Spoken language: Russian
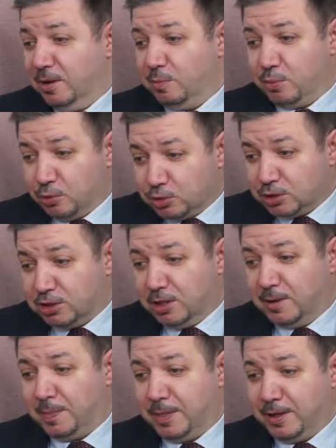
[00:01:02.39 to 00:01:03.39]

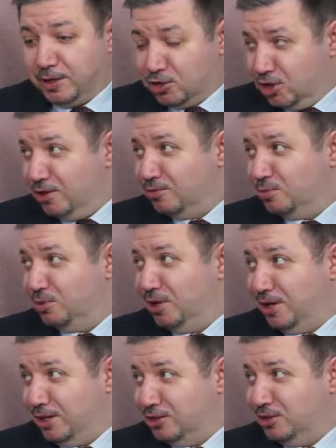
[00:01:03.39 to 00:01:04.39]
Просто решили
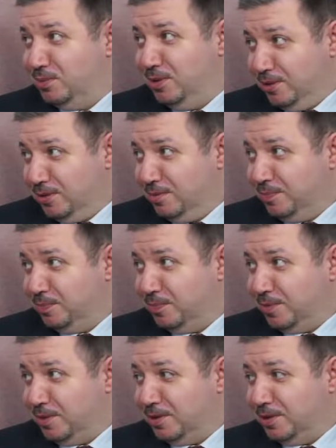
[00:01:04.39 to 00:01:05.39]
взбудоражить мир,
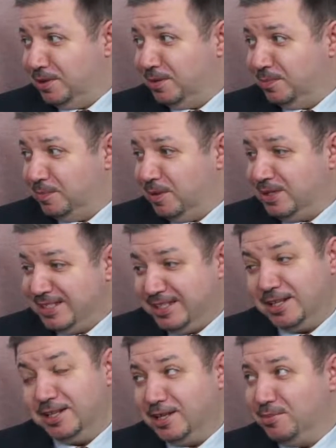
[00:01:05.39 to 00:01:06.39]
а,
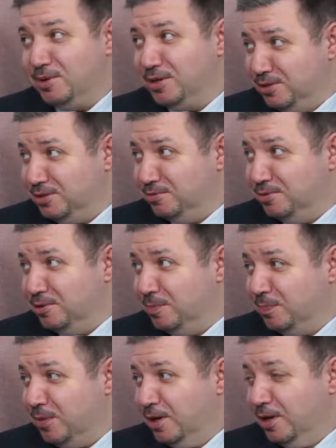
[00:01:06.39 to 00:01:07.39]
сильные миры сего,
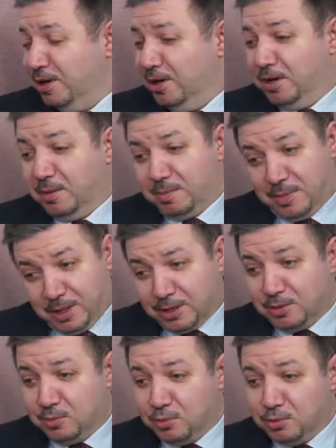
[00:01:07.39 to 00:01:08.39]

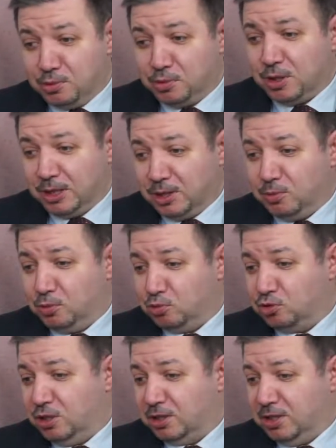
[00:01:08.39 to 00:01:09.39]
поэтому к этому
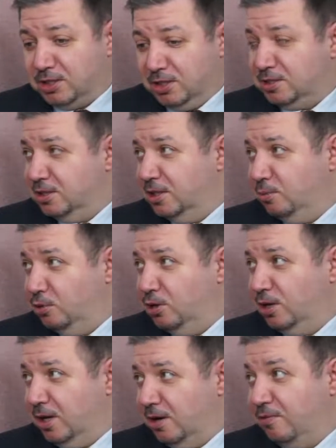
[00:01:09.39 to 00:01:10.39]
нужно относиться не более
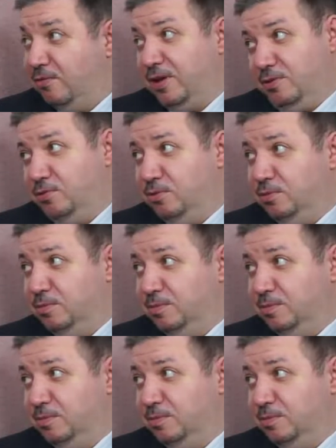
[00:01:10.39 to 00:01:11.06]
как к фейку.